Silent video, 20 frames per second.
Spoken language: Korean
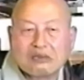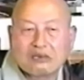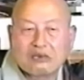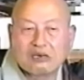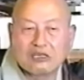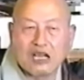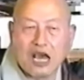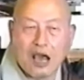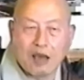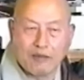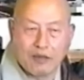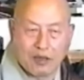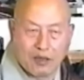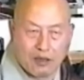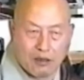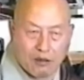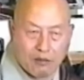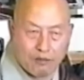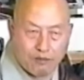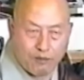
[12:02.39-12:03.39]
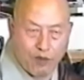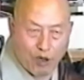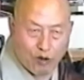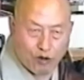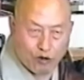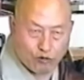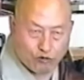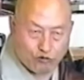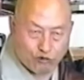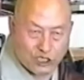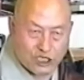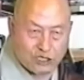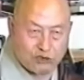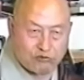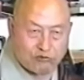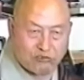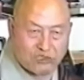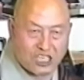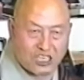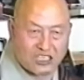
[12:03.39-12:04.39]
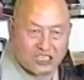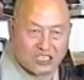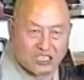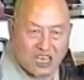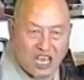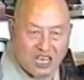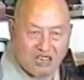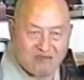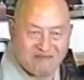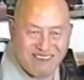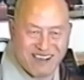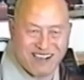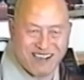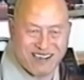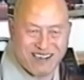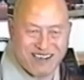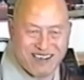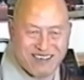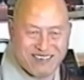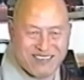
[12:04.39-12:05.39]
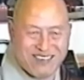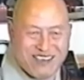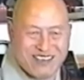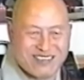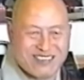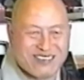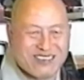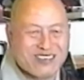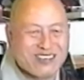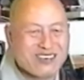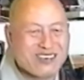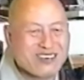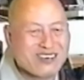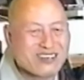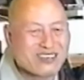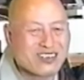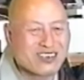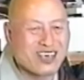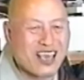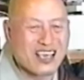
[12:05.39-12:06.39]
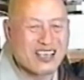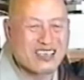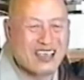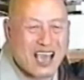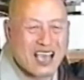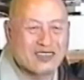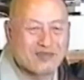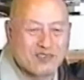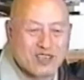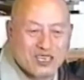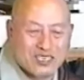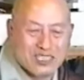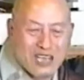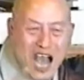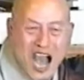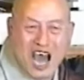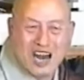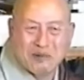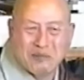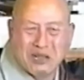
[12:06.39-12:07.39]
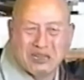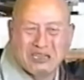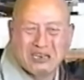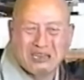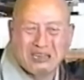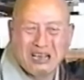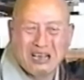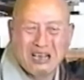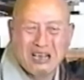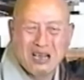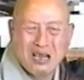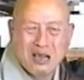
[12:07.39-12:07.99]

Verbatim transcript: 그 다음에, 빼골 9 90에 정액, 네, 정액 차있으면 여기 안으면 됩니다.